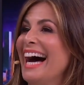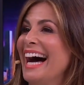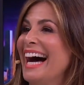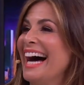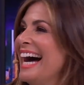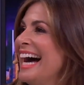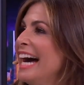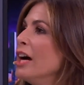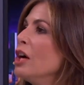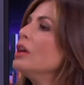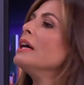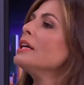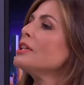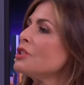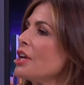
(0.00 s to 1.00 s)
da rabia que
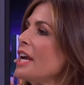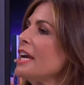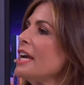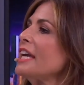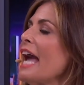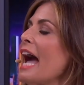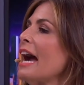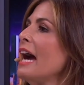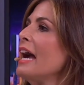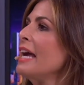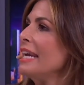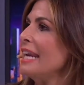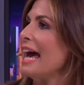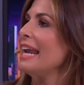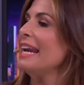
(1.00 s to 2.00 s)
suene el micrófono.
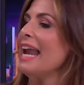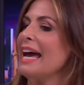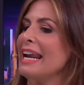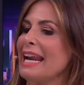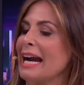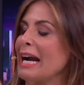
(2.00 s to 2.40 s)
La,